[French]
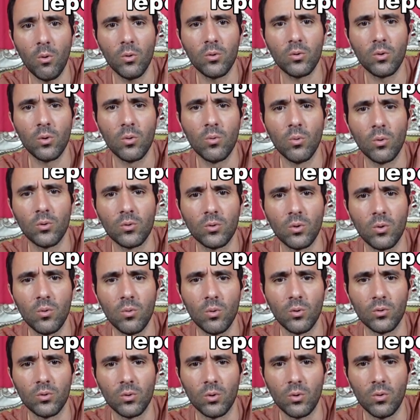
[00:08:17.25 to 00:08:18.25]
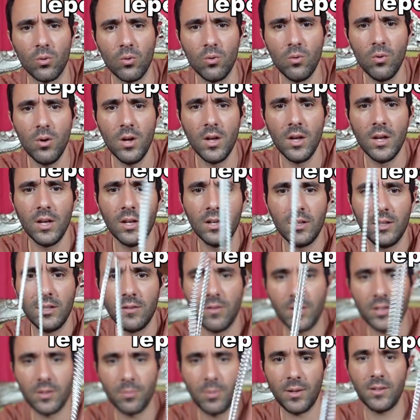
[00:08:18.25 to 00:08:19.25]
on secoue, on secoue, on secoue.
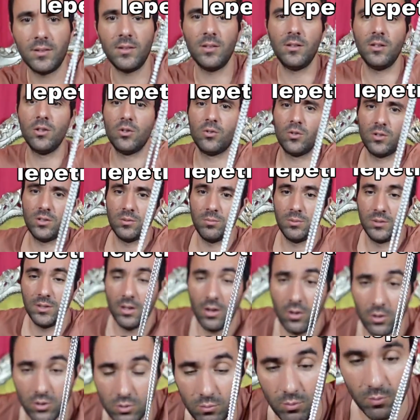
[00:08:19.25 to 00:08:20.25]
Il va se passer des choses bizarres.